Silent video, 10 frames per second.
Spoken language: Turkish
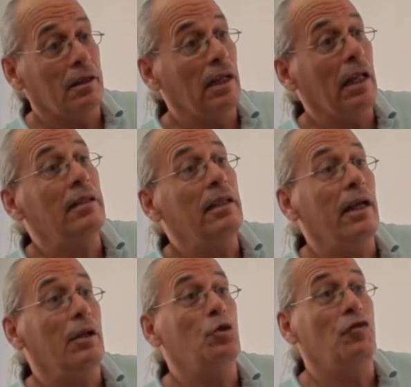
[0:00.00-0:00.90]
Kanal
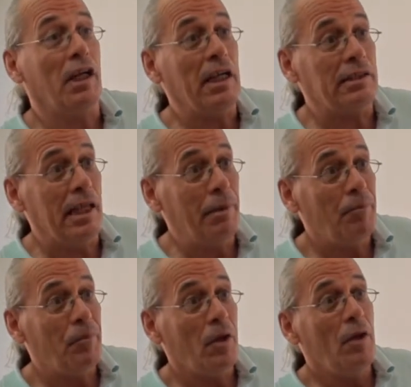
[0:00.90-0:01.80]
T'de Tufan'ı
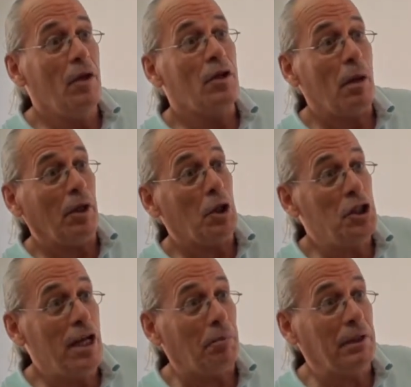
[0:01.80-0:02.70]
izlerim. Hmm.
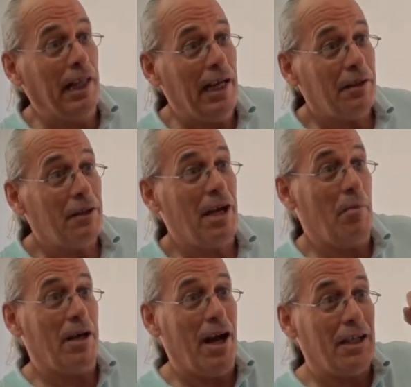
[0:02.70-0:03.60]
Kapanışı yaptılar.
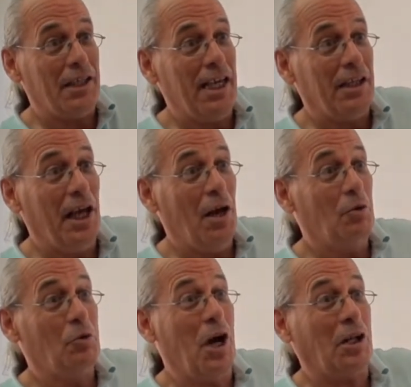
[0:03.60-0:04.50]
Kamera geride.
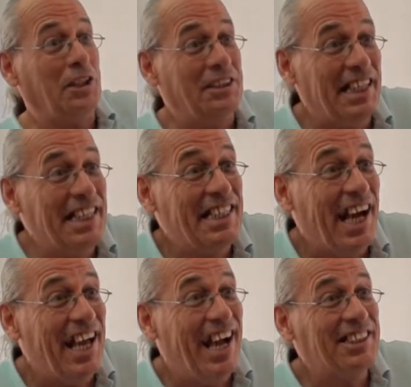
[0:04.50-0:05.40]
Kalktı
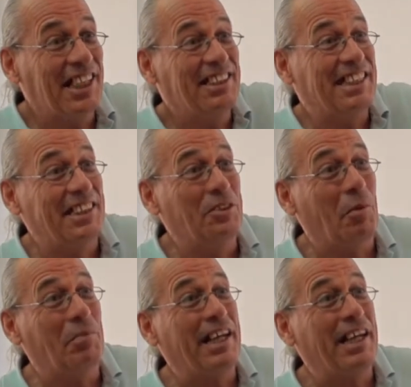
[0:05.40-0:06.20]
seninki ayağa çantasını Koşarak.